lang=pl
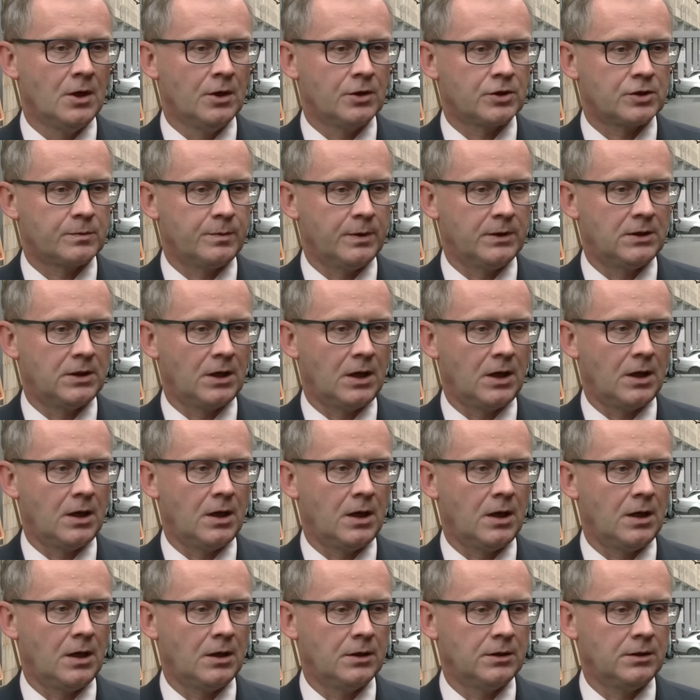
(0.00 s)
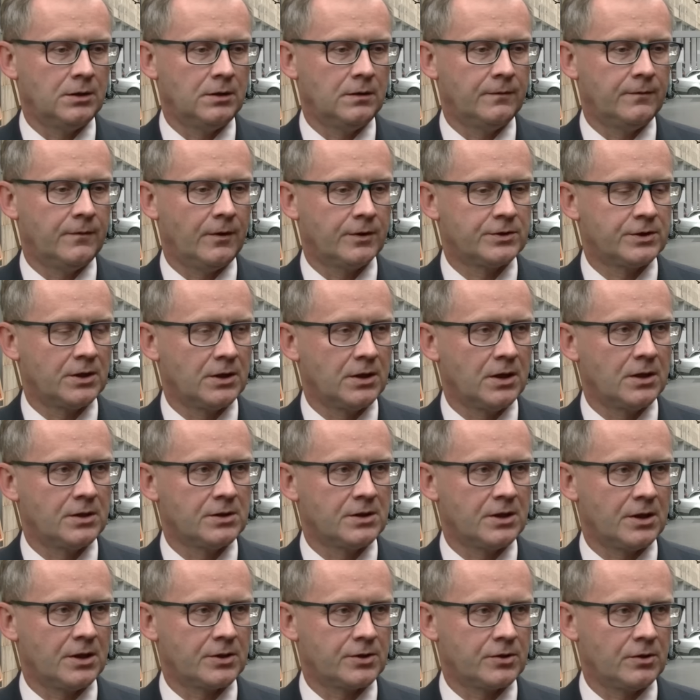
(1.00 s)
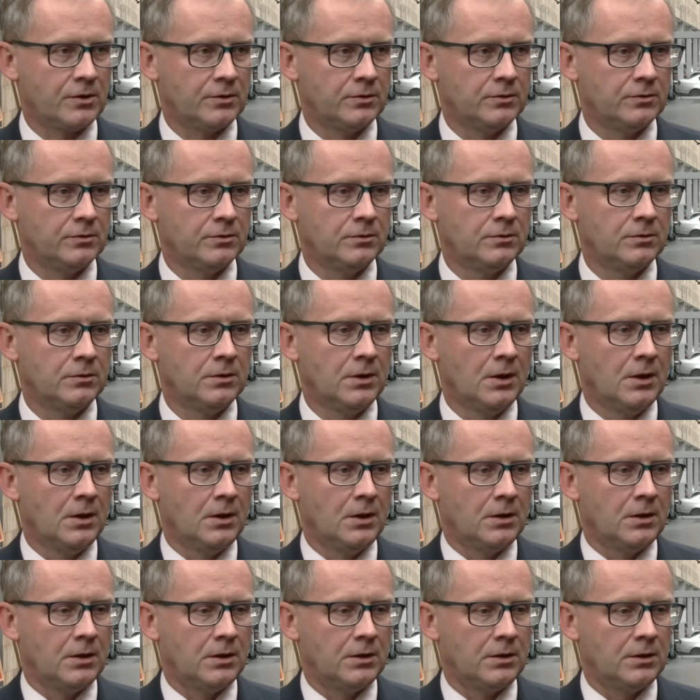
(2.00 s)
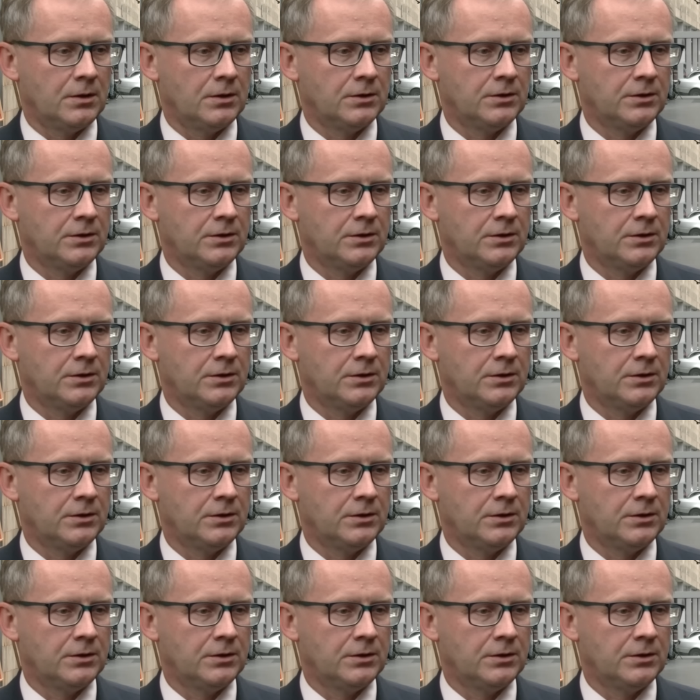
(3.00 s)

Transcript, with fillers: szpitala i w ocenie zarządu e,